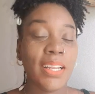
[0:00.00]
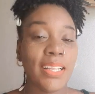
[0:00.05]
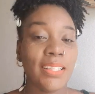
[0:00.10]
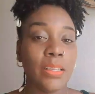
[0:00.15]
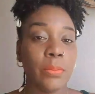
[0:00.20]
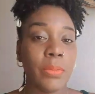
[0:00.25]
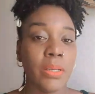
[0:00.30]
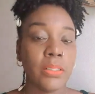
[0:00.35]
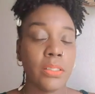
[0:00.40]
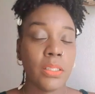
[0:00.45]
la
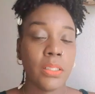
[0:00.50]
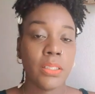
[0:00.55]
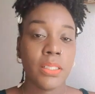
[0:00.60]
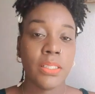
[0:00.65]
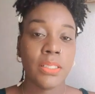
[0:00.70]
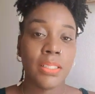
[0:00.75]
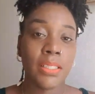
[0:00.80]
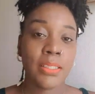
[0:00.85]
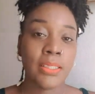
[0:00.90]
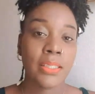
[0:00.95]
thématique
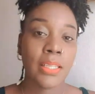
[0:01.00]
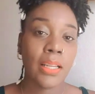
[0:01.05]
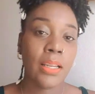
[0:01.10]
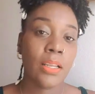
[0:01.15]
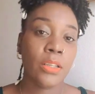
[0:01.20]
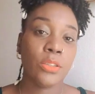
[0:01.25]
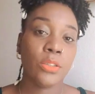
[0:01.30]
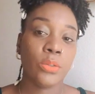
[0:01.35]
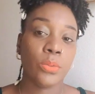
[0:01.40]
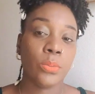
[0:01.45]
des
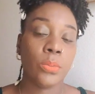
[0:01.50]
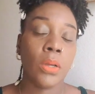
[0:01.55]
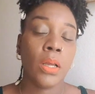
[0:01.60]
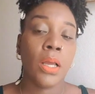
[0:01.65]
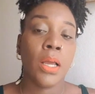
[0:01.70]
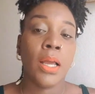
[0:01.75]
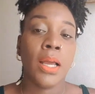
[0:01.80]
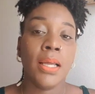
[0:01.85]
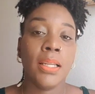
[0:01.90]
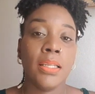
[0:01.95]
installations.
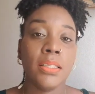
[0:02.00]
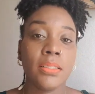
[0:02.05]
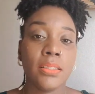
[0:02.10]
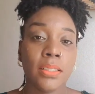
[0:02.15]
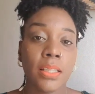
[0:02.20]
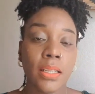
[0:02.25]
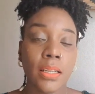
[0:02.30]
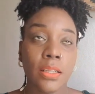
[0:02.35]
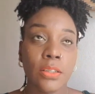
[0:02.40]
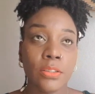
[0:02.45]

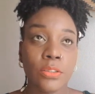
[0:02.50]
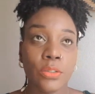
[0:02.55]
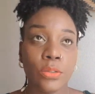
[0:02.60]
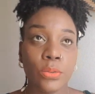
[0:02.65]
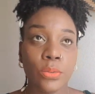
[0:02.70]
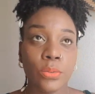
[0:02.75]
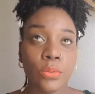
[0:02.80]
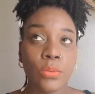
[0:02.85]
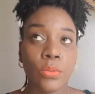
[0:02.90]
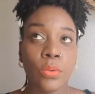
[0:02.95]

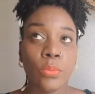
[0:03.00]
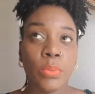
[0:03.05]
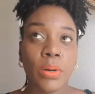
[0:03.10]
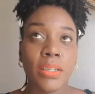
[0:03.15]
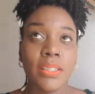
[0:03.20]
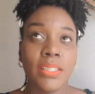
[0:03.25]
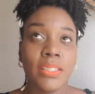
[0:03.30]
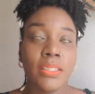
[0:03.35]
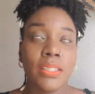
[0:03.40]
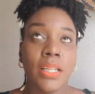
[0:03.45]
L'installation, on
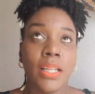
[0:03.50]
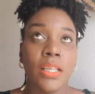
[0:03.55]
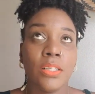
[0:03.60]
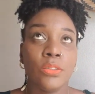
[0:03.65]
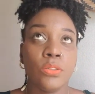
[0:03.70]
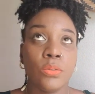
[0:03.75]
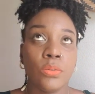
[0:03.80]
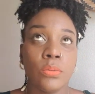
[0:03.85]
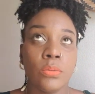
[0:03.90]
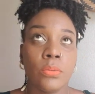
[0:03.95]
parle
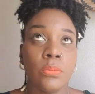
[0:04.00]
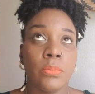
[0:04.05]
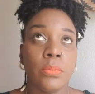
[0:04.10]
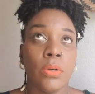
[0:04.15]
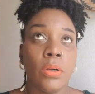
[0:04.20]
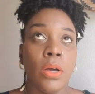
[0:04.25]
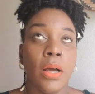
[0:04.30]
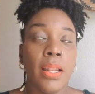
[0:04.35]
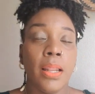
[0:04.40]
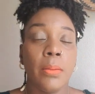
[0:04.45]
d'installation
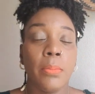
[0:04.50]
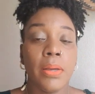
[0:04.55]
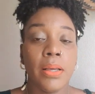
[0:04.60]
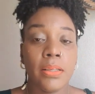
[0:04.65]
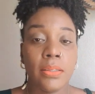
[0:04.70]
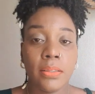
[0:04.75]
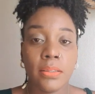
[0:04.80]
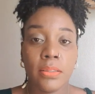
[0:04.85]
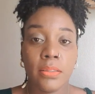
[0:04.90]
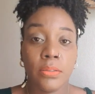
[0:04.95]
à la
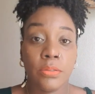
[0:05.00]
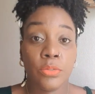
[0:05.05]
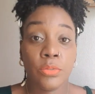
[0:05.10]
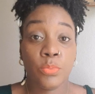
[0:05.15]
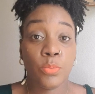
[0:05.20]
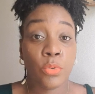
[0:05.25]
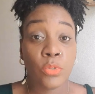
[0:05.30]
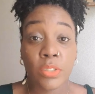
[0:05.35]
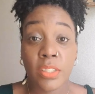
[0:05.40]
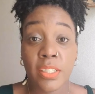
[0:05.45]
base,
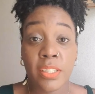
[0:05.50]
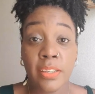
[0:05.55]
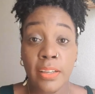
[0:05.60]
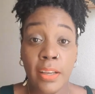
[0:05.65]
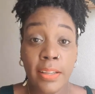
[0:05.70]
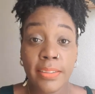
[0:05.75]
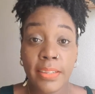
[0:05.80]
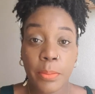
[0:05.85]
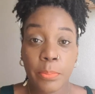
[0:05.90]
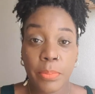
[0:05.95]
bon, c'est
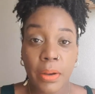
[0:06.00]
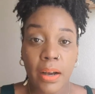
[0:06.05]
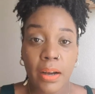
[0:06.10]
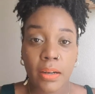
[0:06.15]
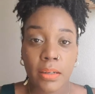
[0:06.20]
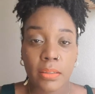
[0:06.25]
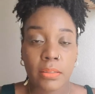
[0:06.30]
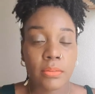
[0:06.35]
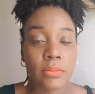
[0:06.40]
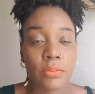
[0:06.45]
un
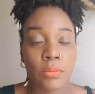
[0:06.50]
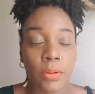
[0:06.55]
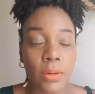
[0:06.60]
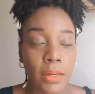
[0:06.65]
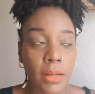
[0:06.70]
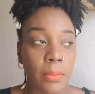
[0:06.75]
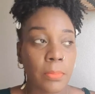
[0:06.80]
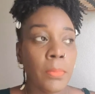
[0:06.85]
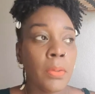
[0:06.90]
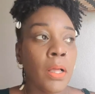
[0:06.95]
départ, hein,
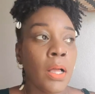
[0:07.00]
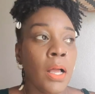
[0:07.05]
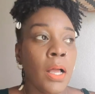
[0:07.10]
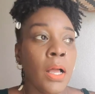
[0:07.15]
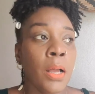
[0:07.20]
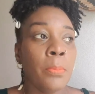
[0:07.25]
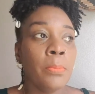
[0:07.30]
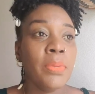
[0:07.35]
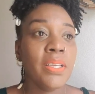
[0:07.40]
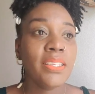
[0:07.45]
voilà.
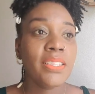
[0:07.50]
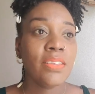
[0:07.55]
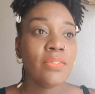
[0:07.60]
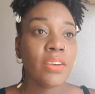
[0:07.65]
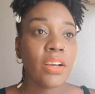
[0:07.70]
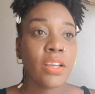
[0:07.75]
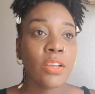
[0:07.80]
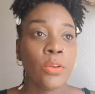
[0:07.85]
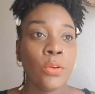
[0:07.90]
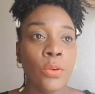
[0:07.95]
Mais c'est
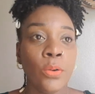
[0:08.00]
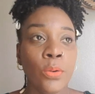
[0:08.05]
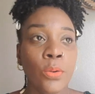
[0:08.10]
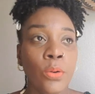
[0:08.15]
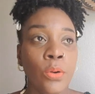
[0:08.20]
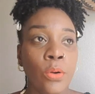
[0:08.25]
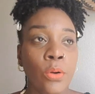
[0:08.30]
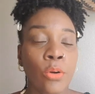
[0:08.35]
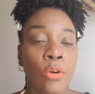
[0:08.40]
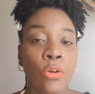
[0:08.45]
vrai
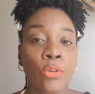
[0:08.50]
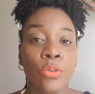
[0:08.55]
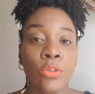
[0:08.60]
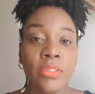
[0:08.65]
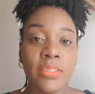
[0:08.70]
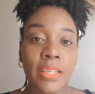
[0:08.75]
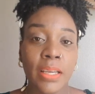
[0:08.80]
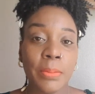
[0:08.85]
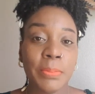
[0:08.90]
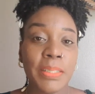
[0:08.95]
que euh, le
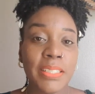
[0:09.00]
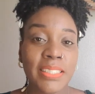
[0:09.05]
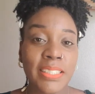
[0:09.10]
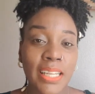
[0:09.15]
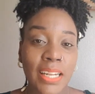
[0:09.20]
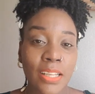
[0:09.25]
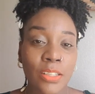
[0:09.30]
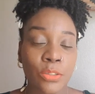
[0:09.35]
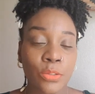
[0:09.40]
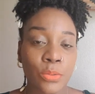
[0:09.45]
terme
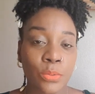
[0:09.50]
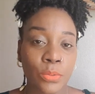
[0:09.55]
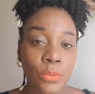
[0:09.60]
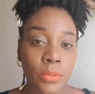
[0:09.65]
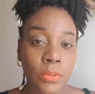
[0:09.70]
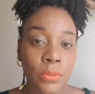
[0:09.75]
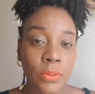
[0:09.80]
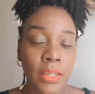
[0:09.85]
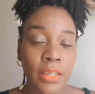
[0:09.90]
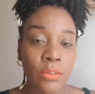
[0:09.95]
installation
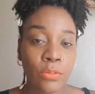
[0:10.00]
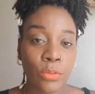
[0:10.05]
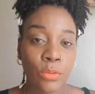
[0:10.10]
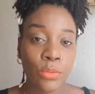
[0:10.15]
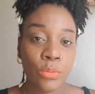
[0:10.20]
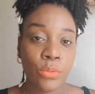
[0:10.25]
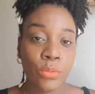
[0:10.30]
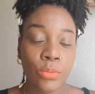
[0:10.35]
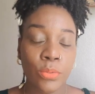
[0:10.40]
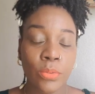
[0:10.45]
est
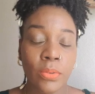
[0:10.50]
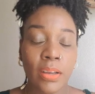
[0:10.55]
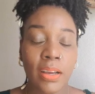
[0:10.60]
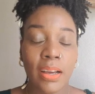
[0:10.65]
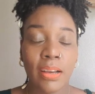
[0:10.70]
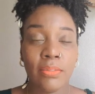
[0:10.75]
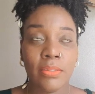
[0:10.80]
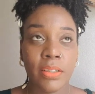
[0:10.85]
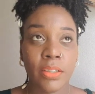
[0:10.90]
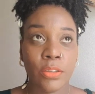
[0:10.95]
venu
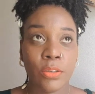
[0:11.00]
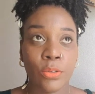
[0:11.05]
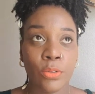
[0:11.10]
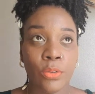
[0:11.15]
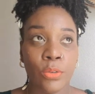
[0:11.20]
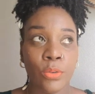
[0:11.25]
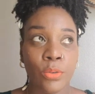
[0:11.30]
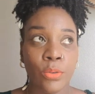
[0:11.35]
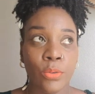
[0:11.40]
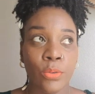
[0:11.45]
avec
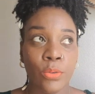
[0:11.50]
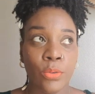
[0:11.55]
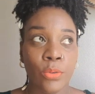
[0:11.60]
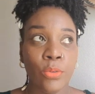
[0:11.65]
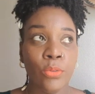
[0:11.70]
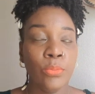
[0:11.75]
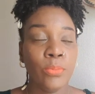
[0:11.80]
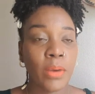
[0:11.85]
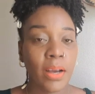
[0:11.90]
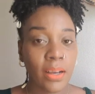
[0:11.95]
euh,
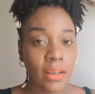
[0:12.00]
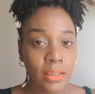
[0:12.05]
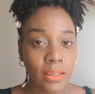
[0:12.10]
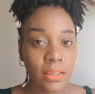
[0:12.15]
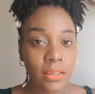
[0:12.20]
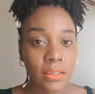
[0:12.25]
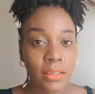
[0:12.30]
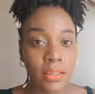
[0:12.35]
une marque,